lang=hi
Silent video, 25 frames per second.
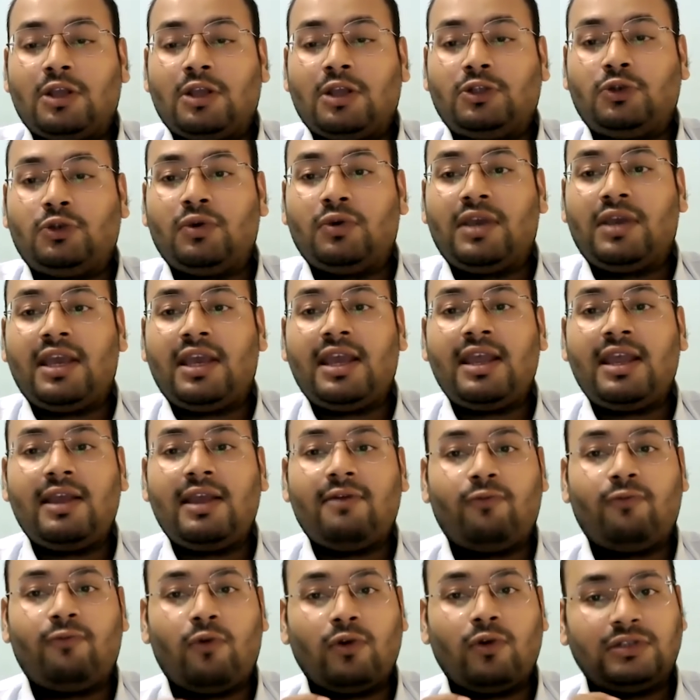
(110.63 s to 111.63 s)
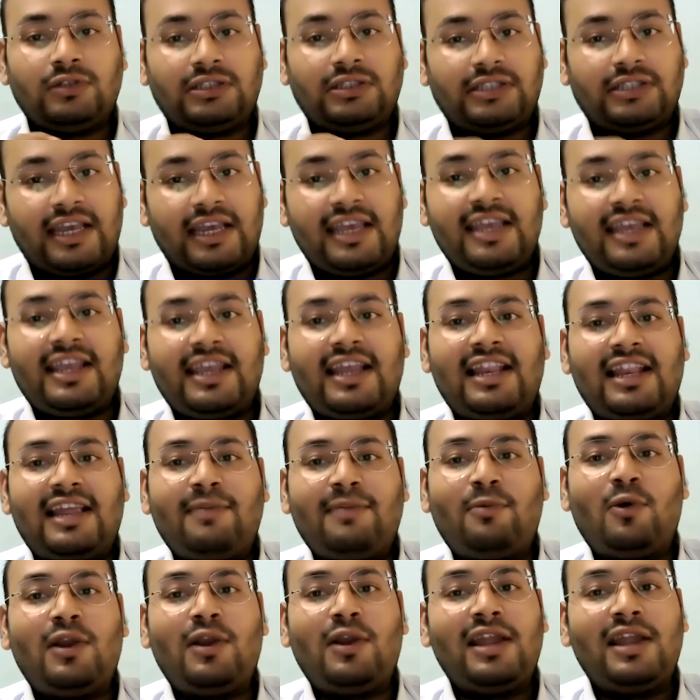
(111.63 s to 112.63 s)
क्योंकि वो सही के लिए
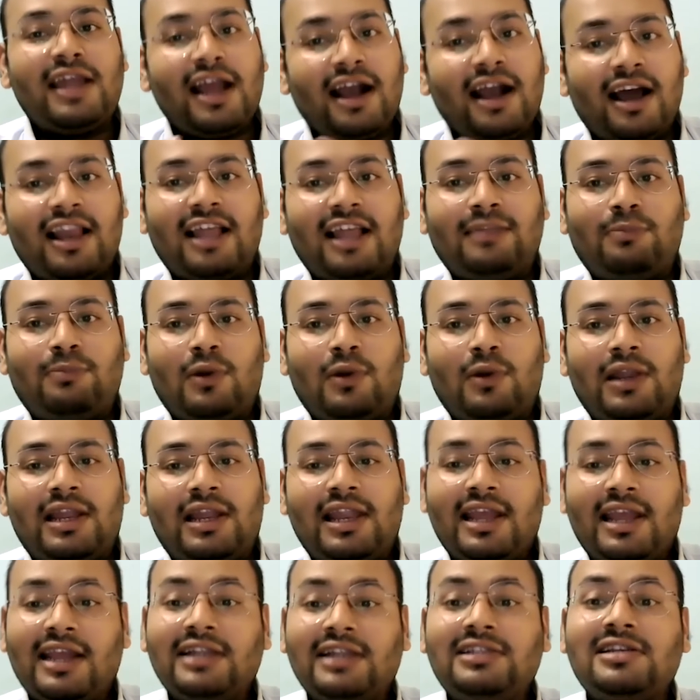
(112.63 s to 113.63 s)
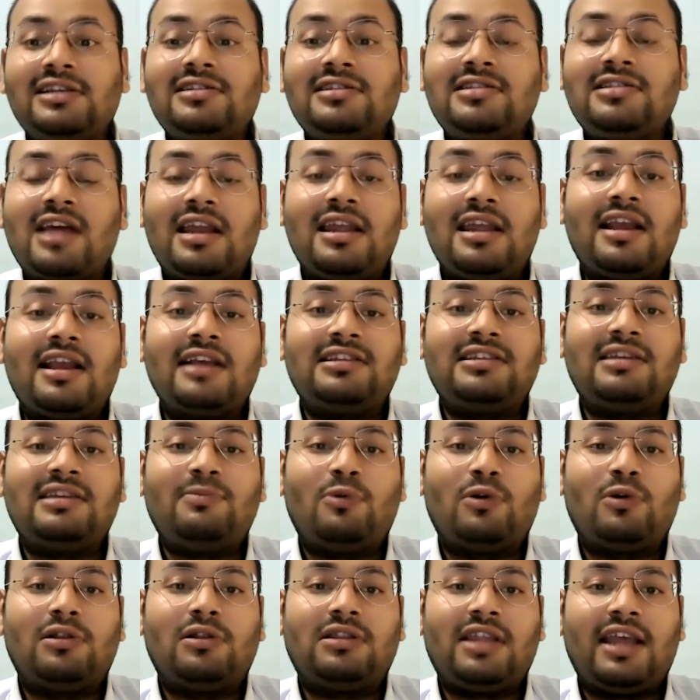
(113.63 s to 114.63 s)
बोले या गलत बोले लेकिन जिस तरीके से
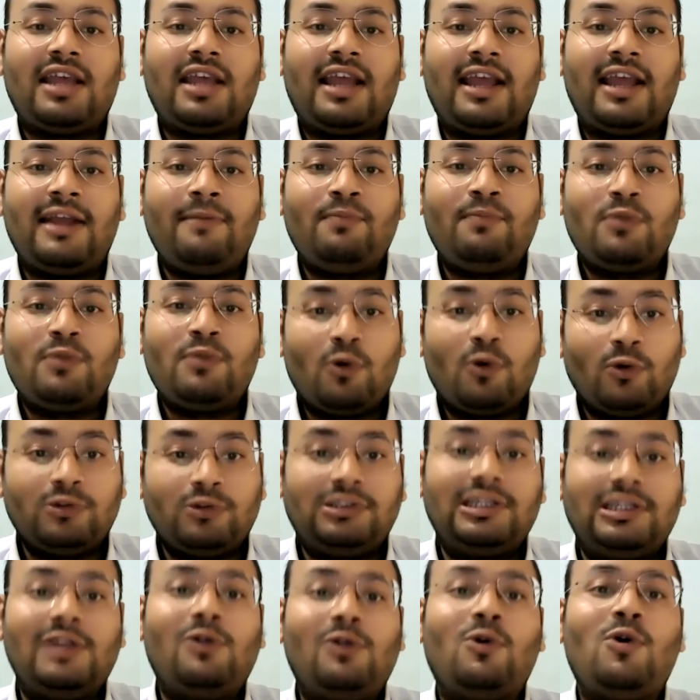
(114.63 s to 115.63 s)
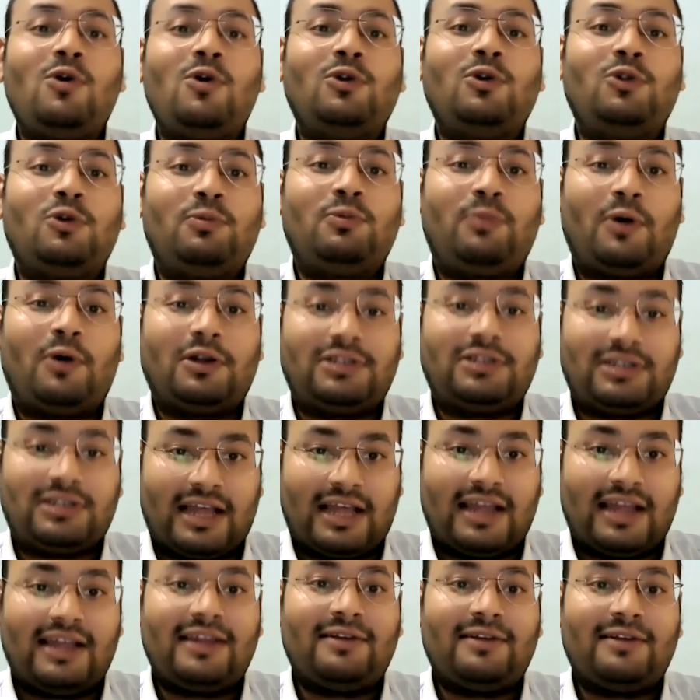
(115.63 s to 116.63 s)
बोलते हैं उससे लोगों को दुख पहुंचता
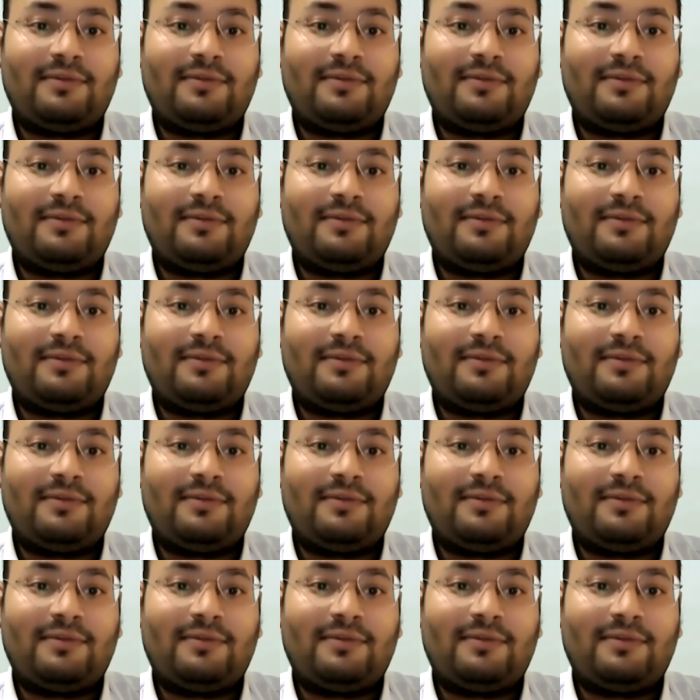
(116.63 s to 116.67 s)
है